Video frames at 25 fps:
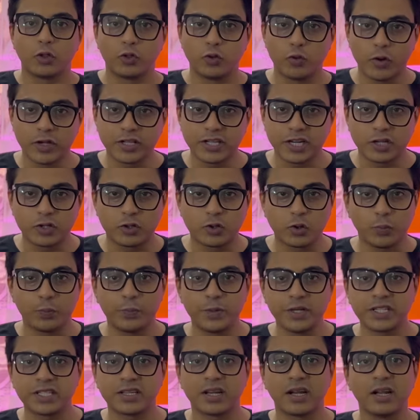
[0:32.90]
দু
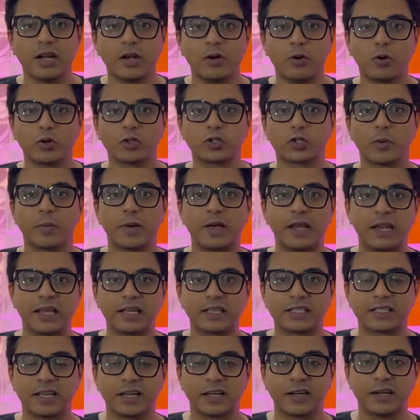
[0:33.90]
সালের লোকসভা
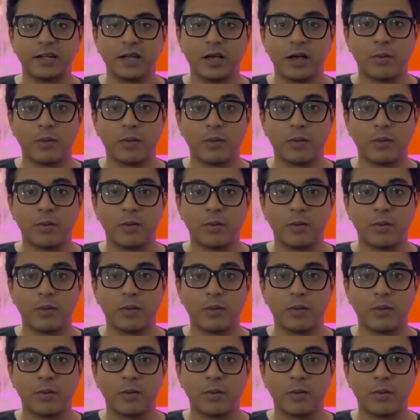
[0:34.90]
ইলেকশন